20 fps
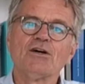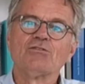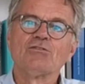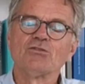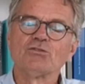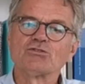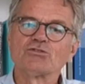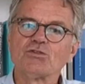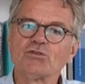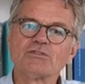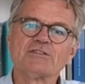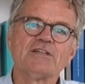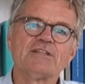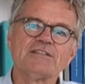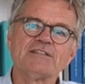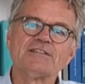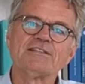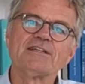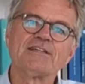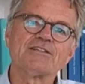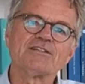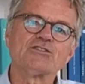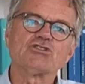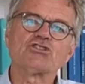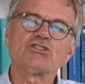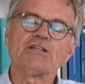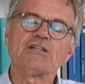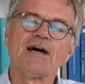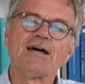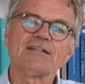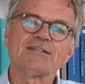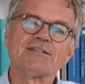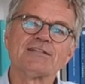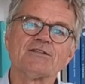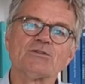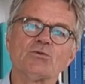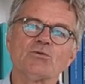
von totalitären Staaten